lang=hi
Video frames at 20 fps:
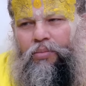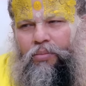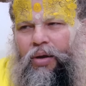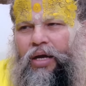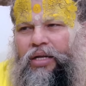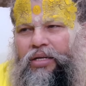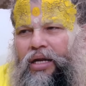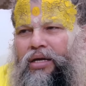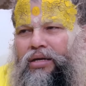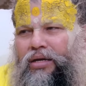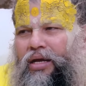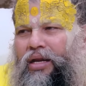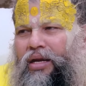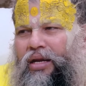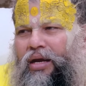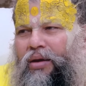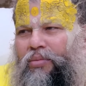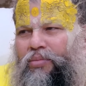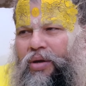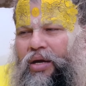भजन के
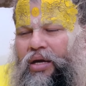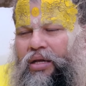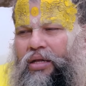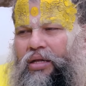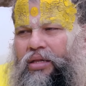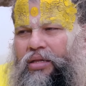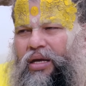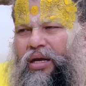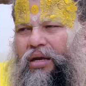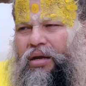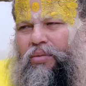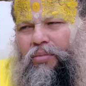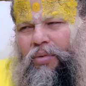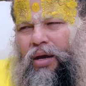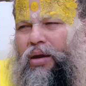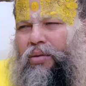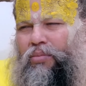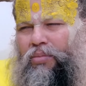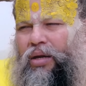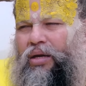लिए हम कह देते हैं
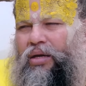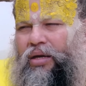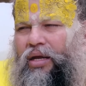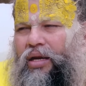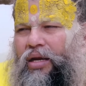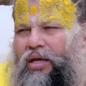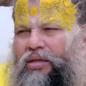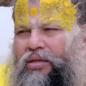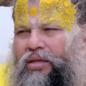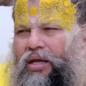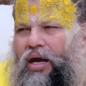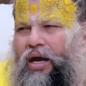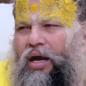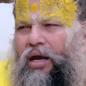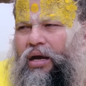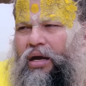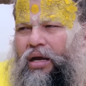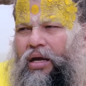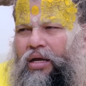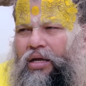हमारा मन नहीं लगता
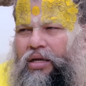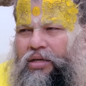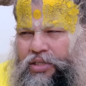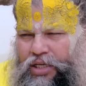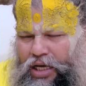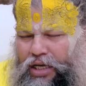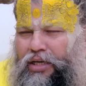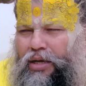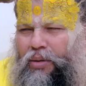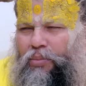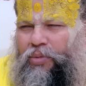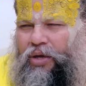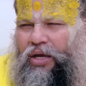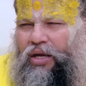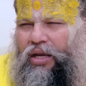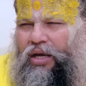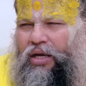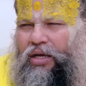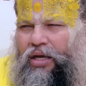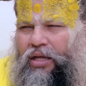संयम के
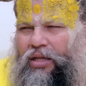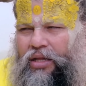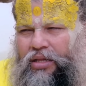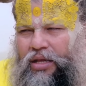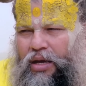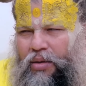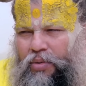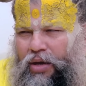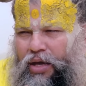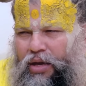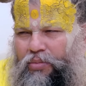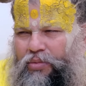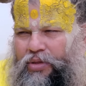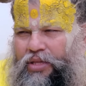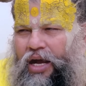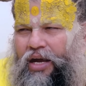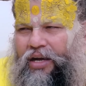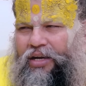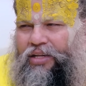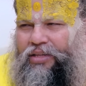लिए कह देते हैं हमारे में
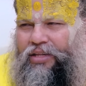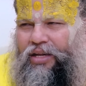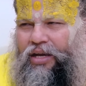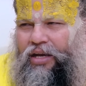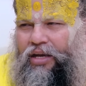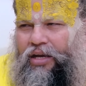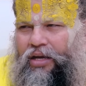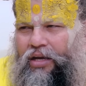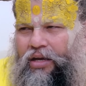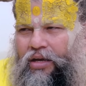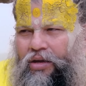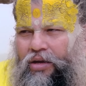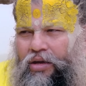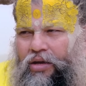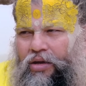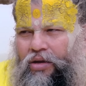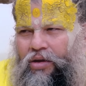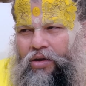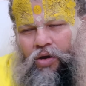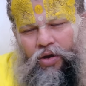ताकत नहीं
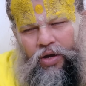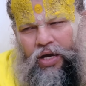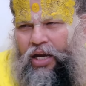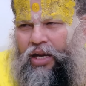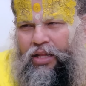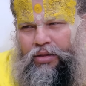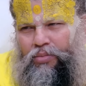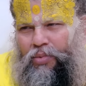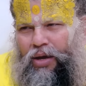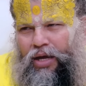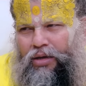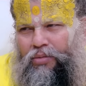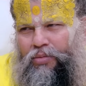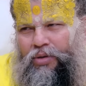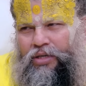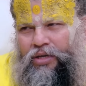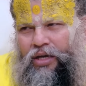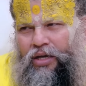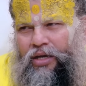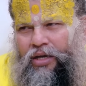और गलत मार्ग में
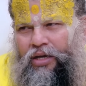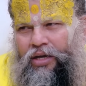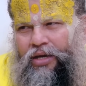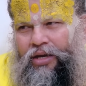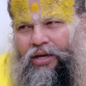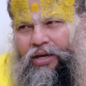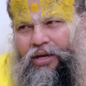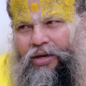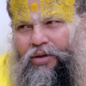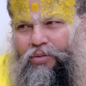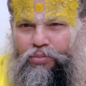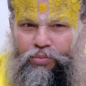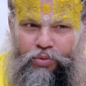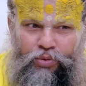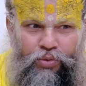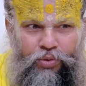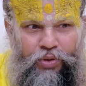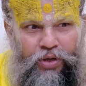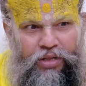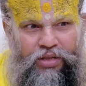चलने के लिए
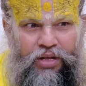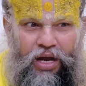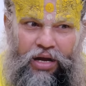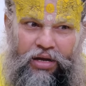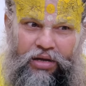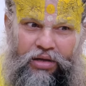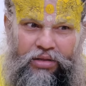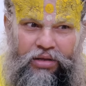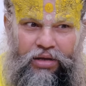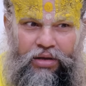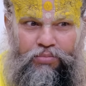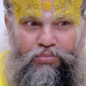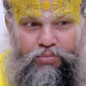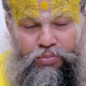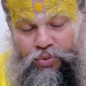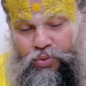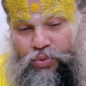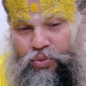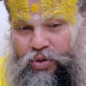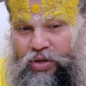पूरी ताकत है
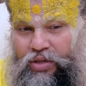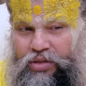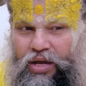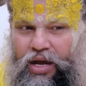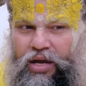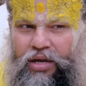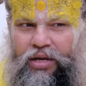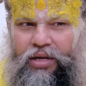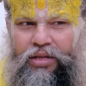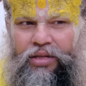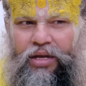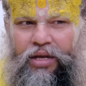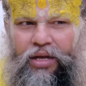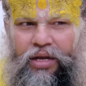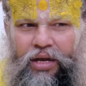पूरी ताकत